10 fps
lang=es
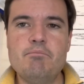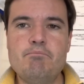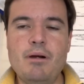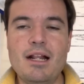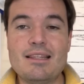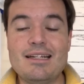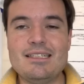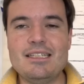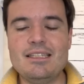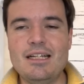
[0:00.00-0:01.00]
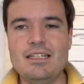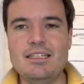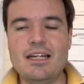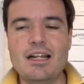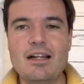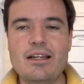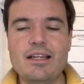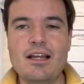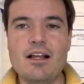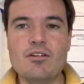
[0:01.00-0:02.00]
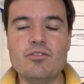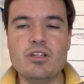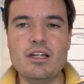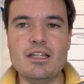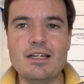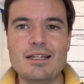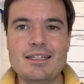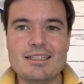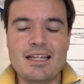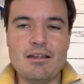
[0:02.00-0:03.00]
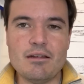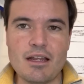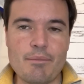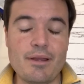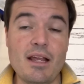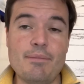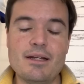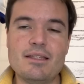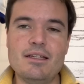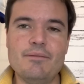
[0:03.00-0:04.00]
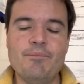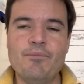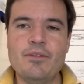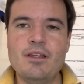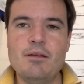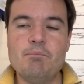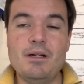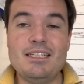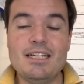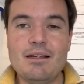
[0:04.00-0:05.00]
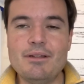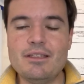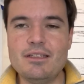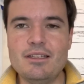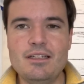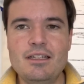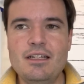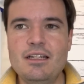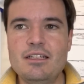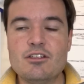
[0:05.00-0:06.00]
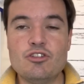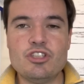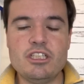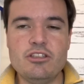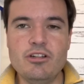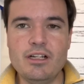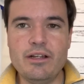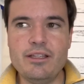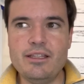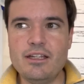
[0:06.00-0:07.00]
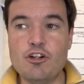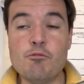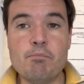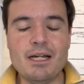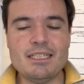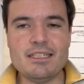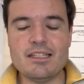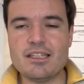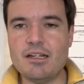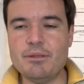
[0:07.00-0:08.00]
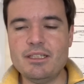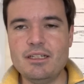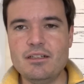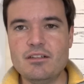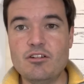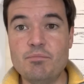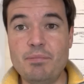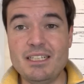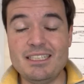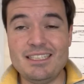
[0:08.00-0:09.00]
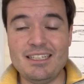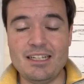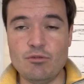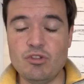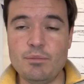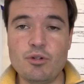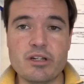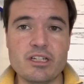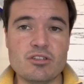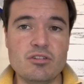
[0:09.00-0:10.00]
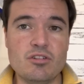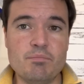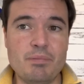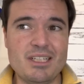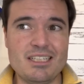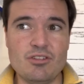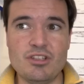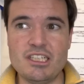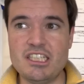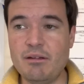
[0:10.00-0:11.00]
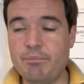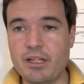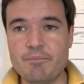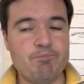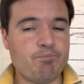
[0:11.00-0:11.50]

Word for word: para transitar y llegar al área contraria. Es que la primera parte, básicamente, consistió en que el City, con pases de trámite, con pases sin ningún tipo de riesgo, con pases donde siempre